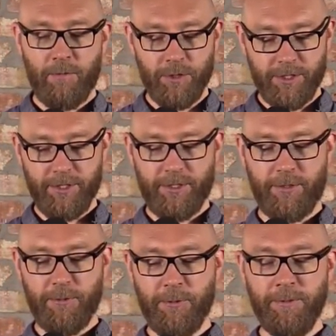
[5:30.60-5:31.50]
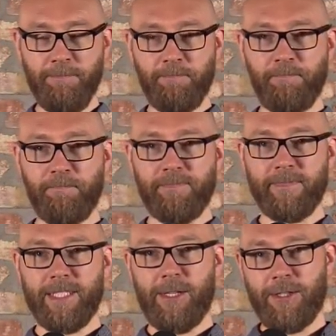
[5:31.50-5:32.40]
Wusstest du,
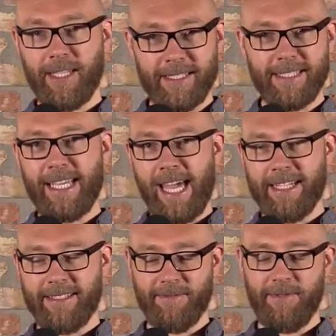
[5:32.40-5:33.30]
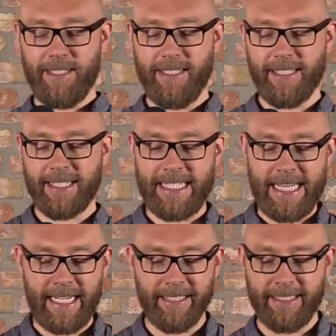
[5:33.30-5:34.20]
und das ist der erste wichtige
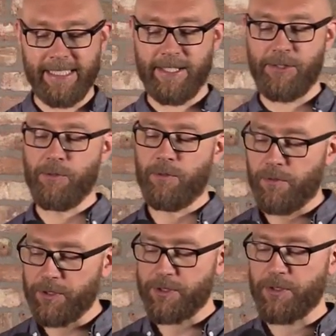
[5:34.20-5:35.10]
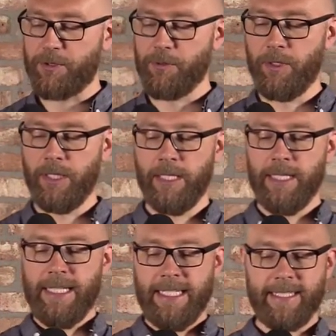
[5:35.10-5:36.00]
Gedanke hierzu, wusstest du,
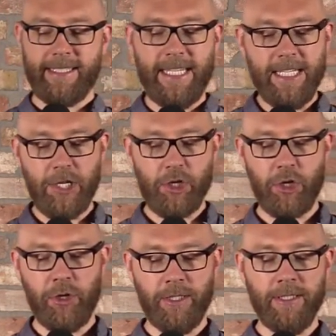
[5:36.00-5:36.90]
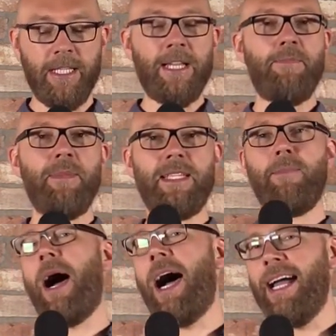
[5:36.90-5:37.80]
dass Kinder schon mit
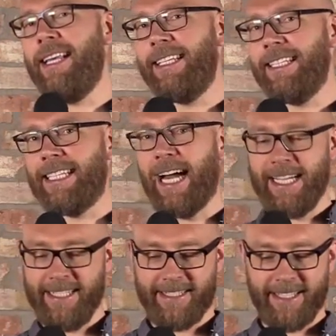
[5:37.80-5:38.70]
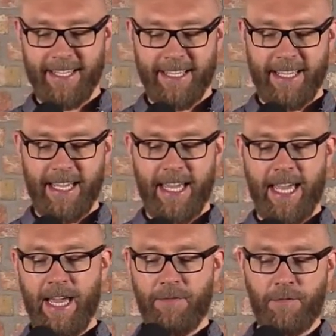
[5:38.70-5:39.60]
dem Heiligen Geist
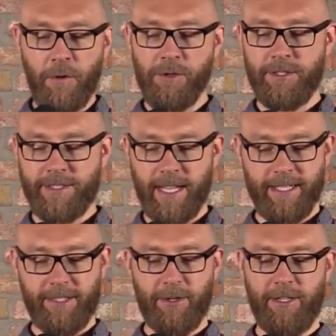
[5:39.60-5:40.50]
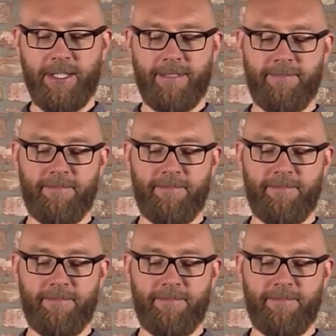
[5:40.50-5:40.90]
erfüllt sein können?